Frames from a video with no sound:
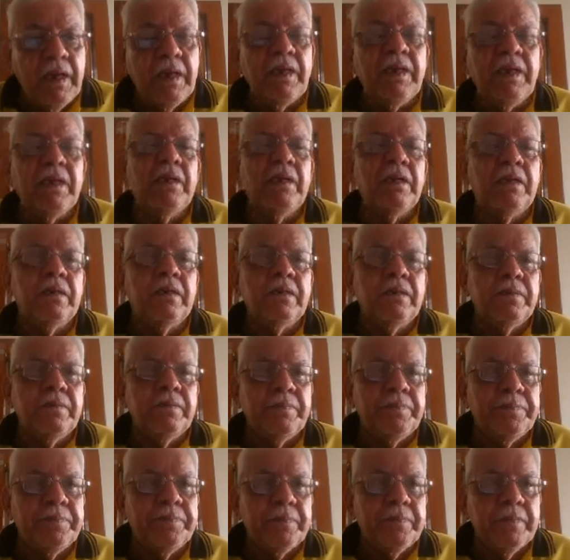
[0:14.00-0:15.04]
इन
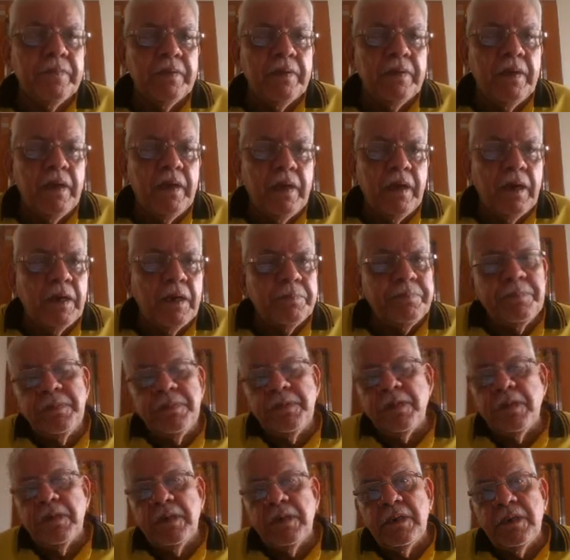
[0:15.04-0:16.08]
अप
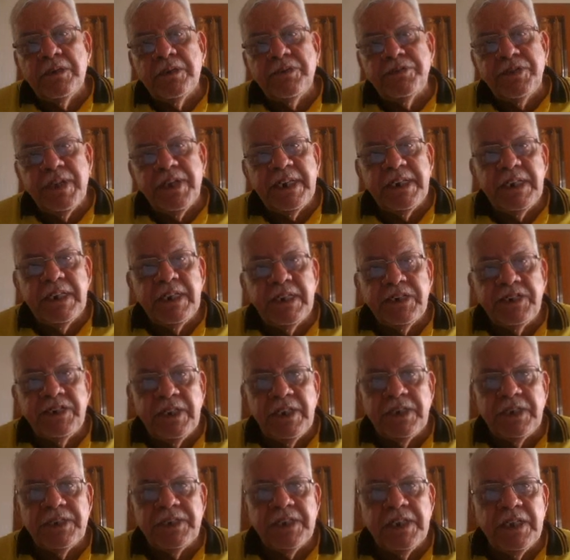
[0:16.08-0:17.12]
ट्रेंडिंग
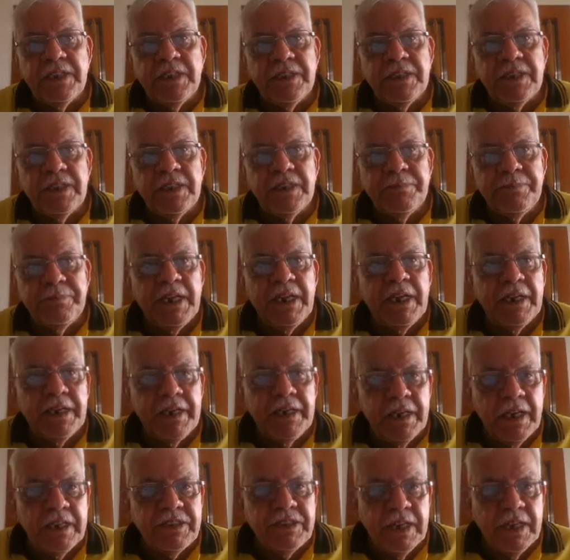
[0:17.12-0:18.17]
शेयर्स के अंदर मेरा
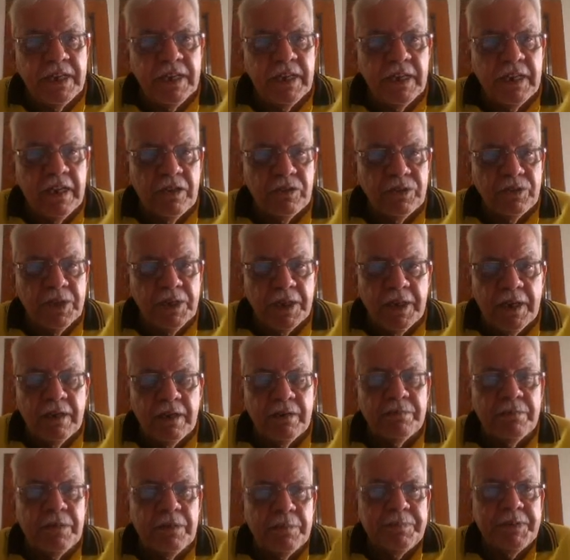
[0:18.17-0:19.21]
नया चैनल है उसका
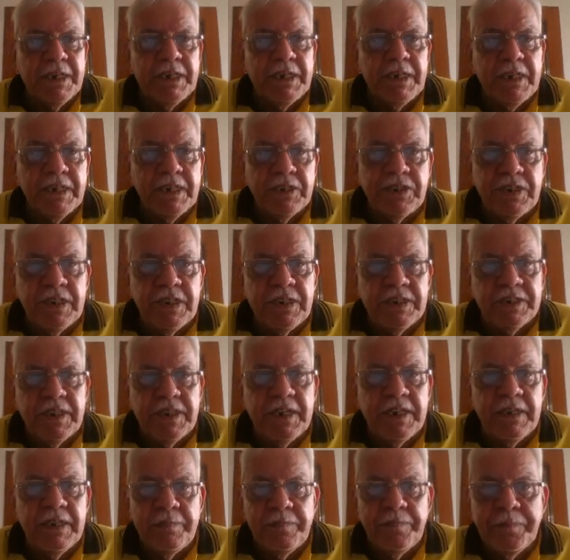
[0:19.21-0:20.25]
नाम अप ट्रेंडिंग शेयर्स
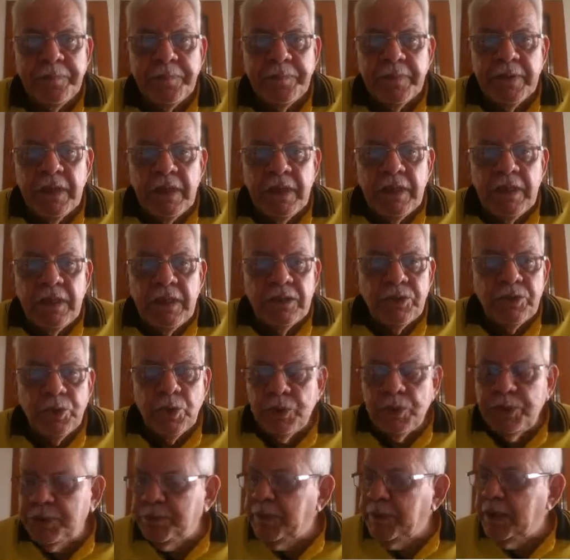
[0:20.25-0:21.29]
है
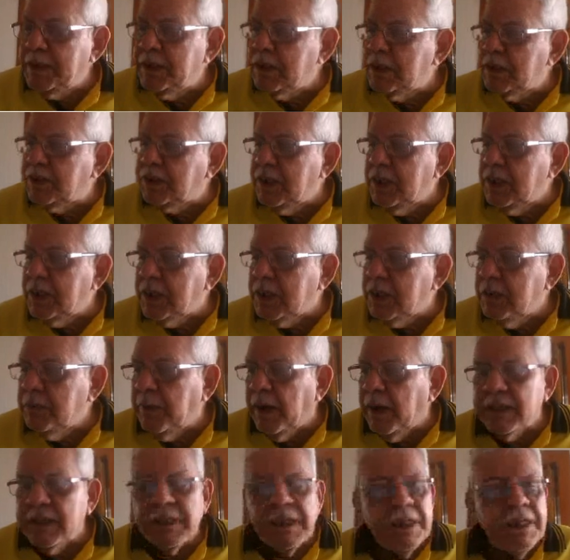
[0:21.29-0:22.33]
तो मैं जिस शहर की
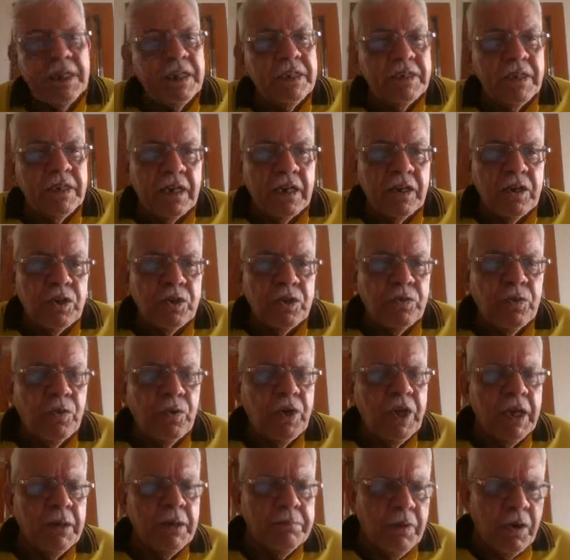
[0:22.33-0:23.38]
बात करने जा रहा हूँ
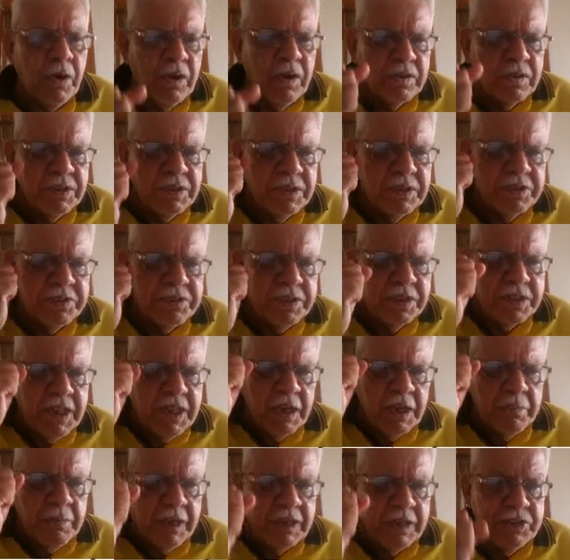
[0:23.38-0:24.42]
वो एक बहुत ही
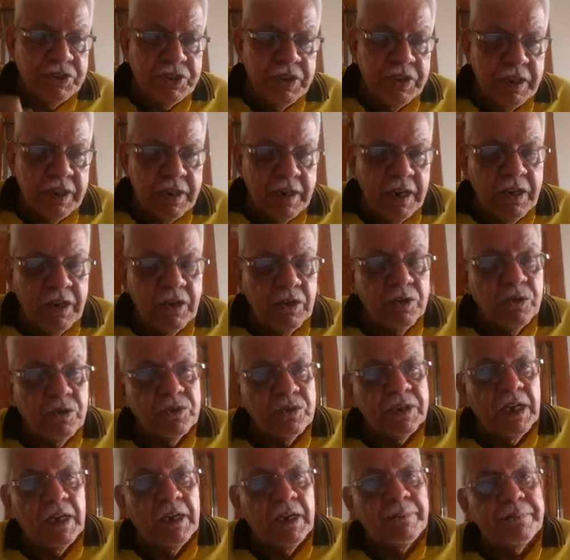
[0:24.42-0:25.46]
जिंदाबाद शहर है और
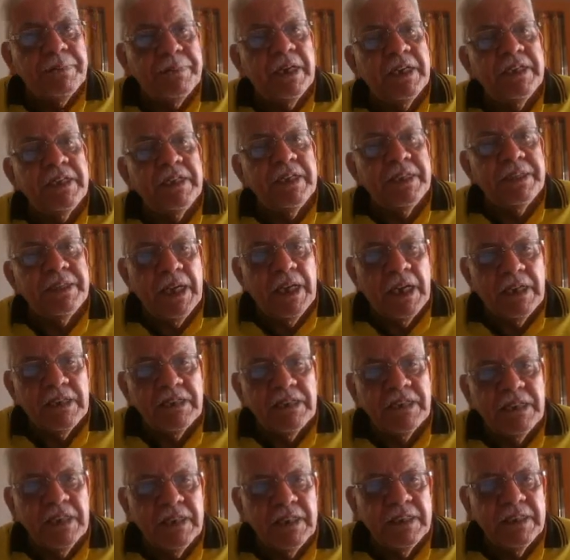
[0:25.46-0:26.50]
उसका अपना ही
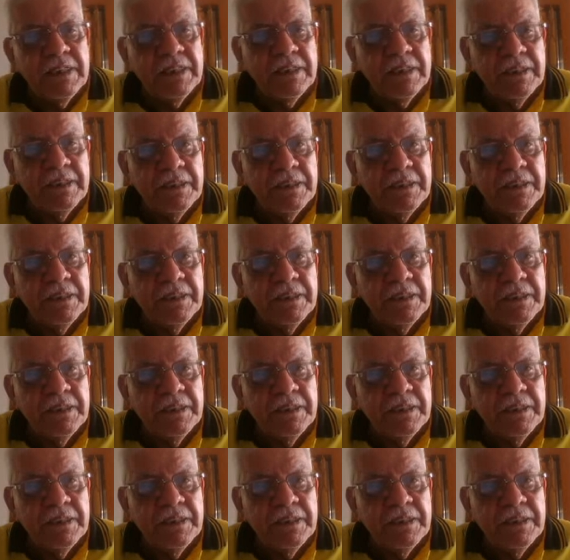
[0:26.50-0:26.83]
अंदाज है